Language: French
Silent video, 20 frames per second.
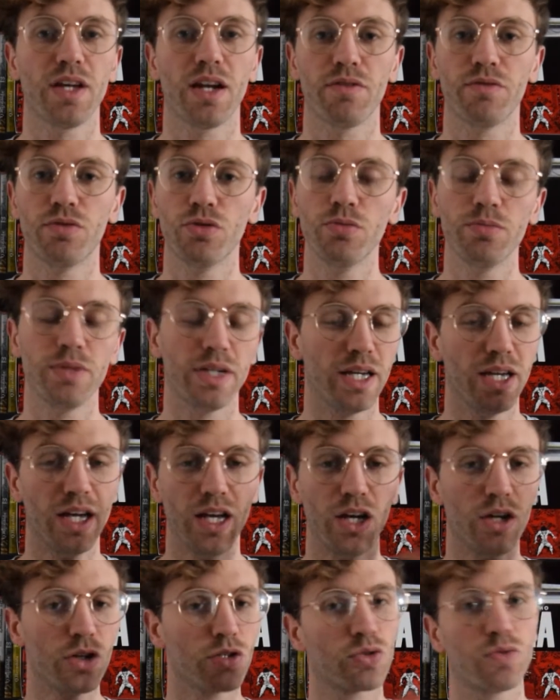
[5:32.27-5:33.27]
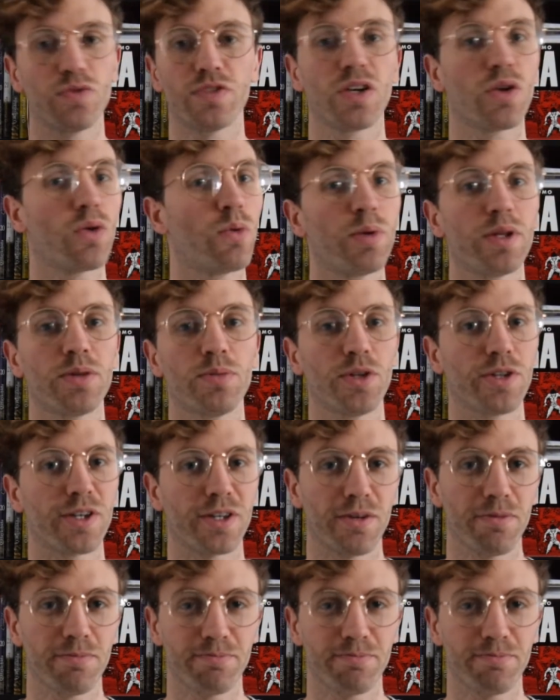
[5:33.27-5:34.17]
l'info, mais je trouve ça complètement dingue.